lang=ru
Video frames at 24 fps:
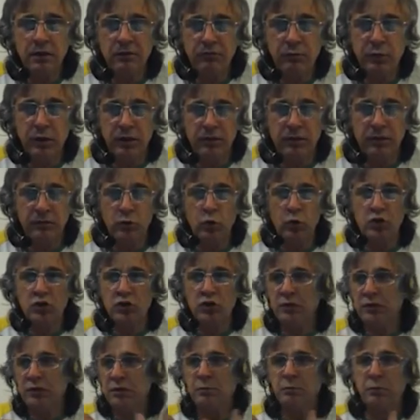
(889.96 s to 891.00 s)
в первую
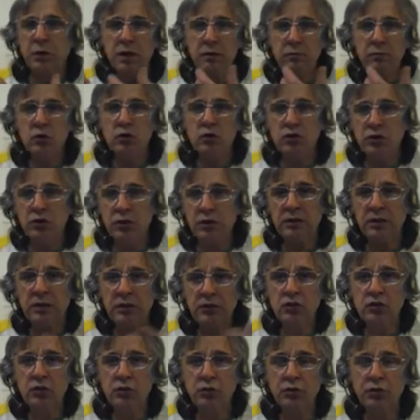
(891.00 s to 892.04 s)
очередь и поймешь, тогда
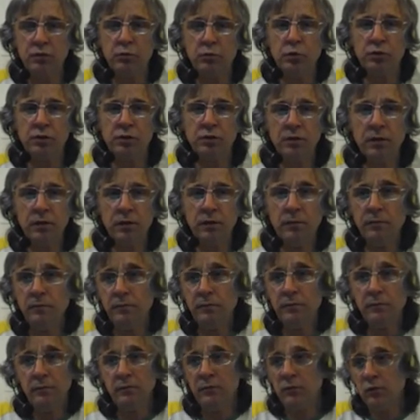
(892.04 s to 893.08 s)
ничего не будет.
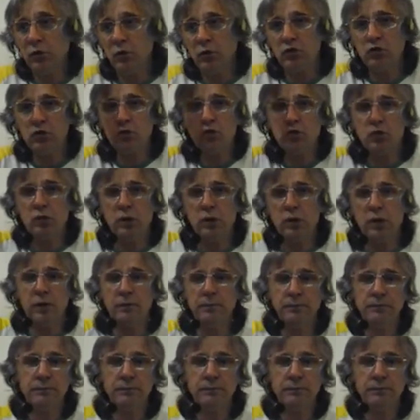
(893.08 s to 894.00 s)
Тоже ушла.